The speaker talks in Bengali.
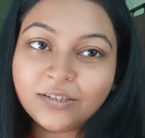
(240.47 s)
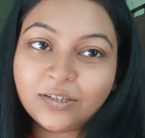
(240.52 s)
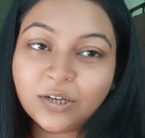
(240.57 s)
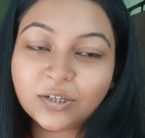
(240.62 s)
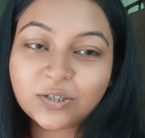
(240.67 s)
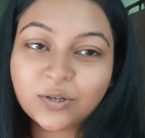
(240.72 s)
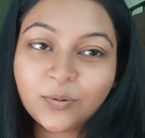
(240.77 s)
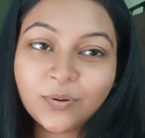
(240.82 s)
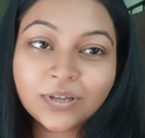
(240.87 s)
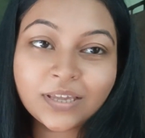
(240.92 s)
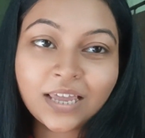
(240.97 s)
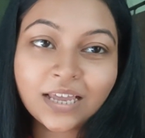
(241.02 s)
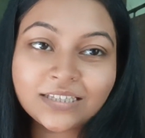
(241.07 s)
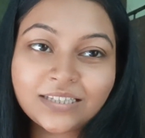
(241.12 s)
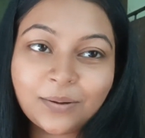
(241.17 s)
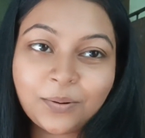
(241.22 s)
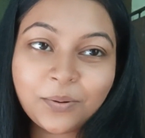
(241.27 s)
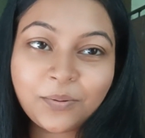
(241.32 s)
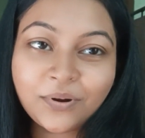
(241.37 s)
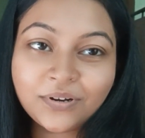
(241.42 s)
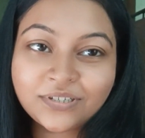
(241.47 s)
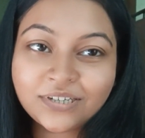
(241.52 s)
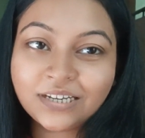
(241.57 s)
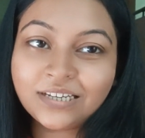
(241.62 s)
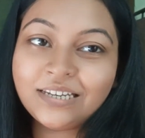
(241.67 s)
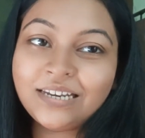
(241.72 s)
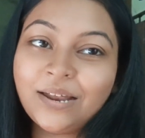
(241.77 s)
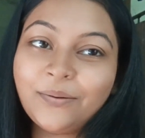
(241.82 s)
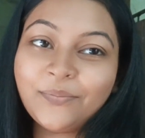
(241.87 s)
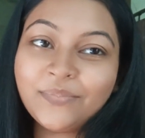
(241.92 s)
সবসময় কি আর জামাই
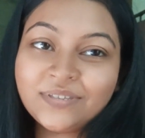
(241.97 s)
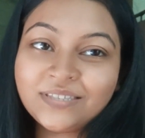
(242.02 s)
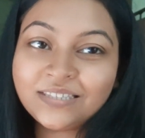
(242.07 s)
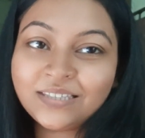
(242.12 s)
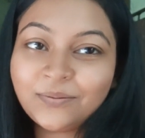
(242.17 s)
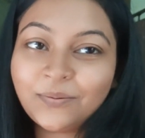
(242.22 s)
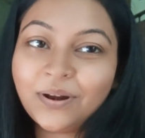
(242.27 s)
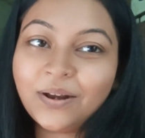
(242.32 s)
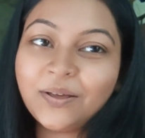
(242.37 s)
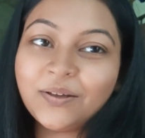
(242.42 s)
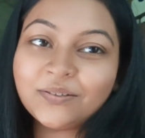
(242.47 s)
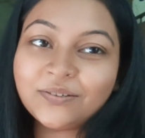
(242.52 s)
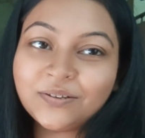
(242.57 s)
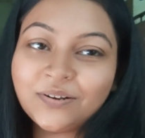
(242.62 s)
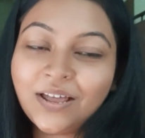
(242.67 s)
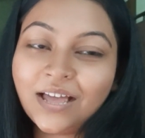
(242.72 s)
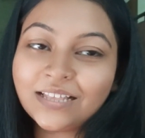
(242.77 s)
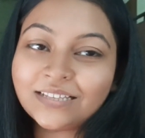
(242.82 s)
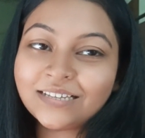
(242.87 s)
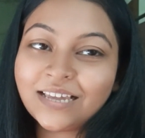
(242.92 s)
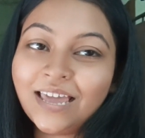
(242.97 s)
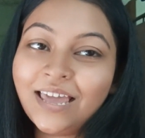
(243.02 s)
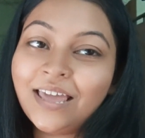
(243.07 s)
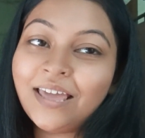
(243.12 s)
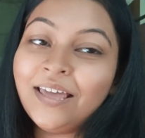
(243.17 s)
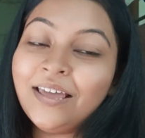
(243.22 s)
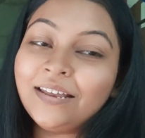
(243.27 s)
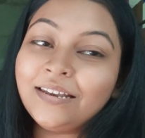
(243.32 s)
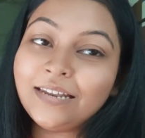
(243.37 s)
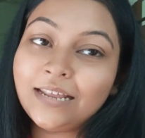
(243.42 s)
মানুষকে নিরামিষ দিতে পারে ওই জন্য আজকে
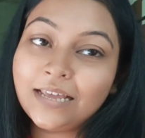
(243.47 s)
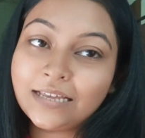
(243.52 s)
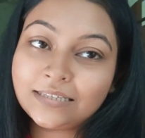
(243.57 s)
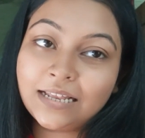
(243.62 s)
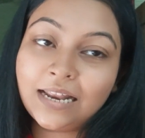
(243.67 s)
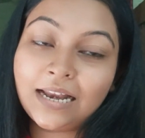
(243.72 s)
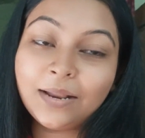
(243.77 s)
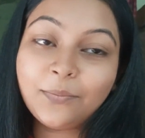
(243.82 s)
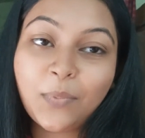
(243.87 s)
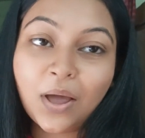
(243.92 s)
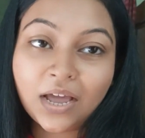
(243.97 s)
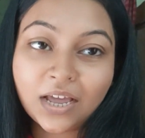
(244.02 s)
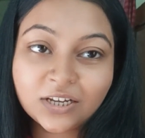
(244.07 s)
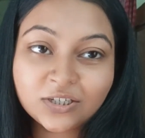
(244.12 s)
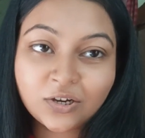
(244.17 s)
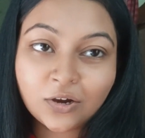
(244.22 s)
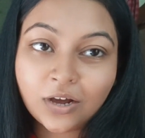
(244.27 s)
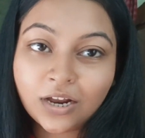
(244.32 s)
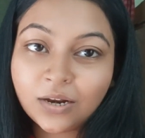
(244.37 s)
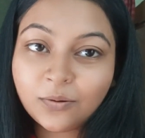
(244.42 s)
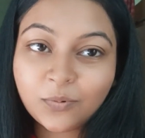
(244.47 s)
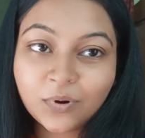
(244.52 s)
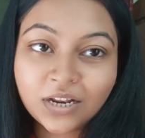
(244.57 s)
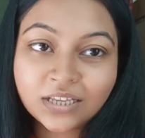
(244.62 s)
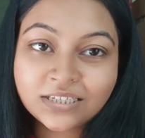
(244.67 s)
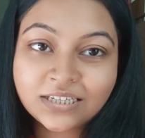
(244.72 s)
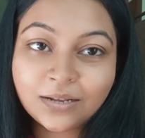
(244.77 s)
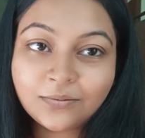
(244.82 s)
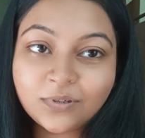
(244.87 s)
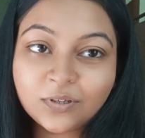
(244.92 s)
নিয়ে এসে নাহলে মাকে সকালে
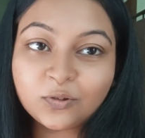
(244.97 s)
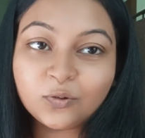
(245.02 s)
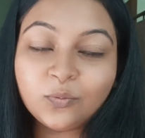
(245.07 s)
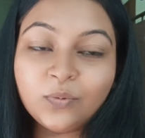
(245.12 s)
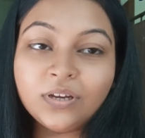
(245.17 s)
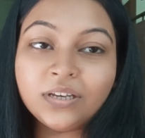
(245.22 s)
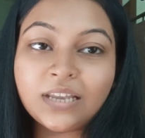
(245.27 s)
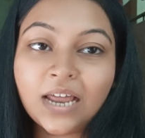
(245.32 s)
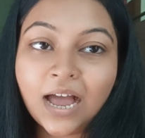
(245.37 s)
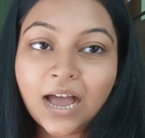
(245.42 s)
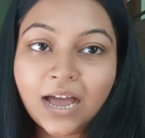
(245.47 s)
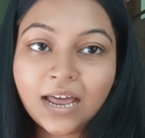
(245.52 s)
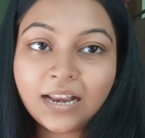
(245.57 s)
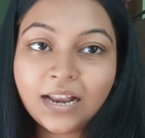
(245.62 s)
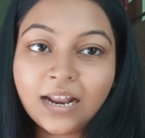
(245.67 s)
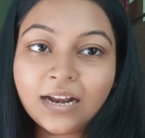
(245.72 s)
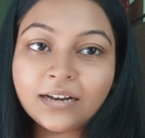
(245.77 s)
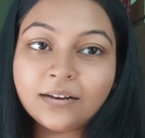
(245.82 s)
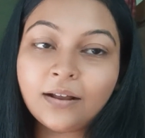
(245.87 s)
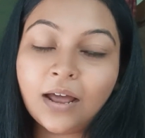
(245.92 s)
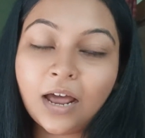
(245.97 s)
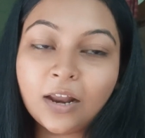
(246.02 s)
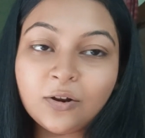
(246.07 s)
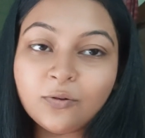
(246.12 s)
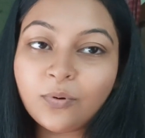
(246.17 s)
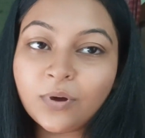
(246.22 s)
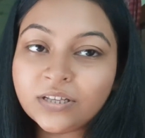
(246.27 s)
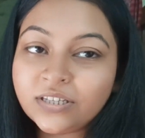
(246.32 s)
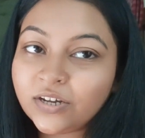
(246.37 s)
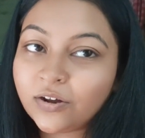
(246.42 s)
বলেছিলাম যে তুমি ডাল আর
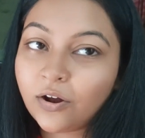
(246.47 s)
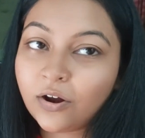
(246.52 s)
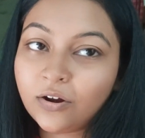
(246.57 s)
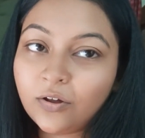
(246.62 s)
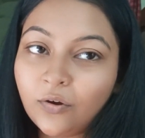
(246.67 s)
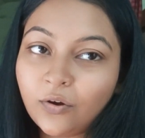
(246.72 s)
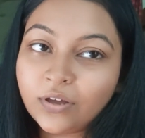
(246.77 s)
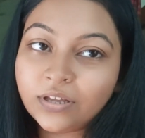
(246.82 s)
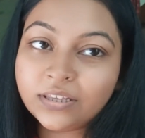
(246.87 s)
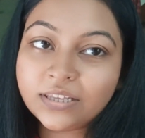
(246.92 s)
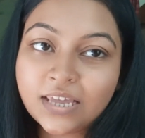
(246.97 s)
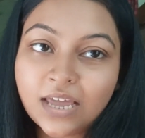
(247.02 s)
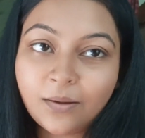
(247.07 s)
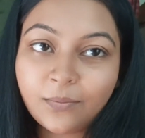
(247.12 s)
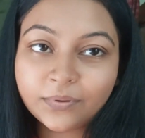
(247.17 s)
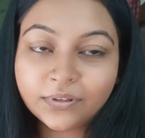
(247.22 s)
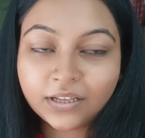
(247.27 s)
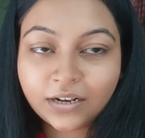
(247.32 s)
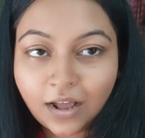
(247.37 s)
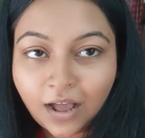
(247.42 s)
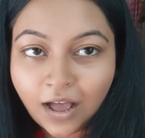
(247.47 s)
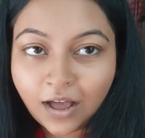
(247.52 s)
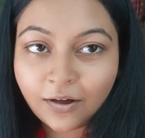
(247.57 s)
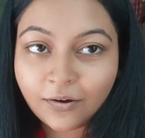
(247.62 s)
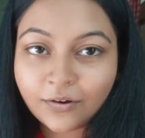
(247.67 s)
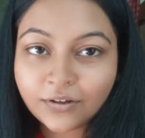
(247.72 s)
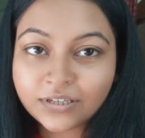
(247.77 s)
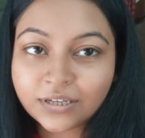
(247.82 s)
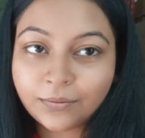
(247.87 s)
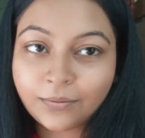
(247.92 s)
আলু ভাজা করো ওই দিয়ে আমাদের খাওয়া
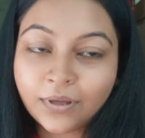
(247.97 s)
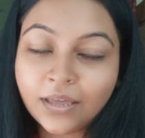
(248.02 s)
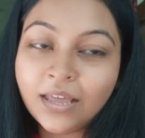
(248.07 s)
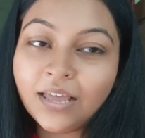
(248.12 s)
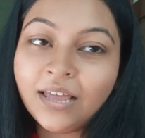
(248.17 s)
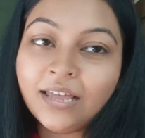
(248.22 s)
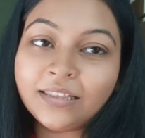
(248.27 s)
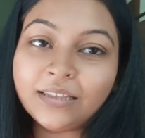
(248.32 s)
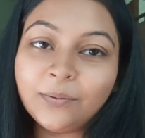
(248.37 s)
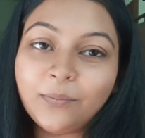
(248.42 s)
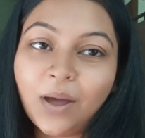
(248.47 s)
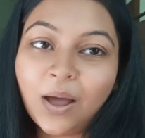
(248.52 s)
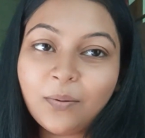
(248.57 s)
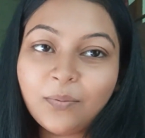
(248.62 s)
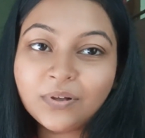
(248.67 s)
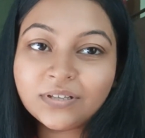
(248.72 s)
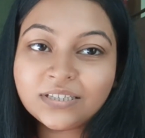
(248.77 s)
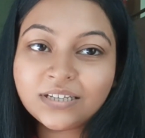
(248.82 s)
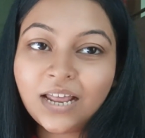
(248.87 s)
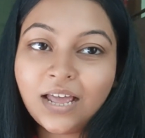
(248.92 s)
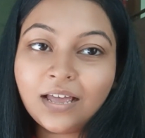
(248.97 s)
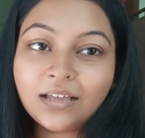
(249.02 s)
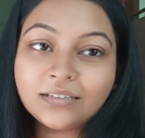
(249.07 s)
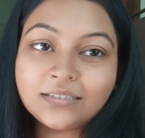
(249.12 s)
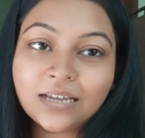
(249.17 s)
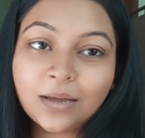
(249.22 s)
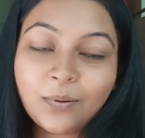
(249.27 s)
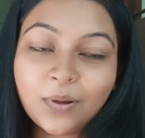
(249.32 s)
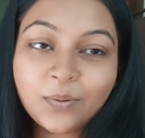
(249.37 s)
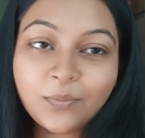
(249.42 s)
হয়ে যাবে তা মা বলছে
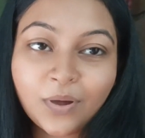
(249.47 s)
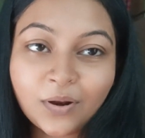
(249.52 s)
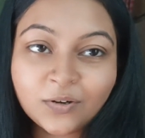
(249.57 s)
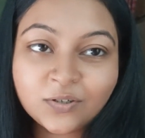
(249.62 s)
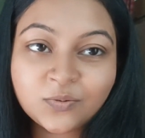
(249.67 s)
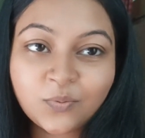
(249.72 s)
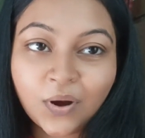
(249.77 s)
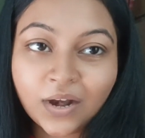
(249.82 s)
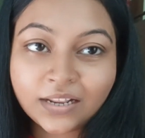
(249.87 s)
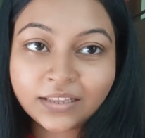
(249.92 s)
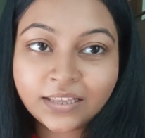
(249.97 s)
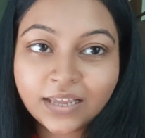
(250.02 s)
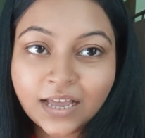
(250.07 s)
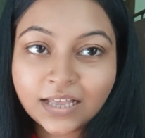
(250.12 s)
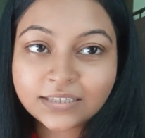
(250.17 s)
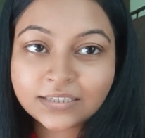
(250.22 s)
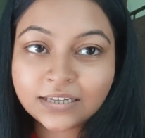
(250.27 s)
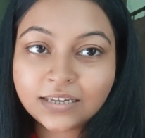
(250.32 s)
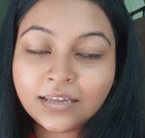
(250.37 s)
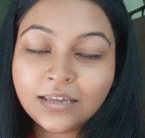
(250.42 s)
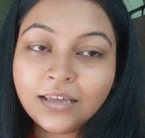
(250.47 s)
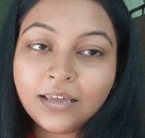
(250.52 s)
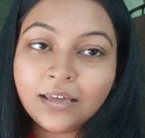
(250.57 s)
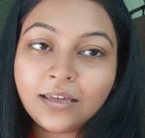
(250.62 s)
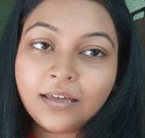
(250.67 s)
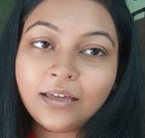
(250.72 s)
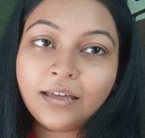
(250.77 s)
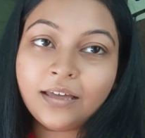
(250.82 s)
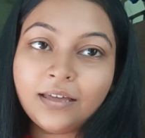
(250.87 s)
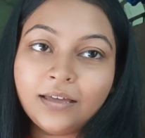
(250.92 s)
জামাই মানুষ বাড়িতে আছে
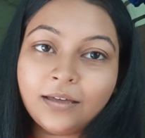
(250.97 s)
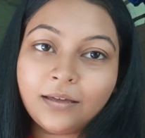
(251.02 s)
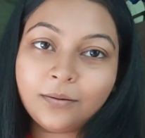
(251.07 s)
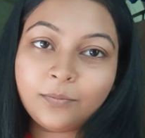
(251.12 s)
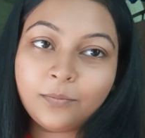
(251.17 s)
হ্যাঁ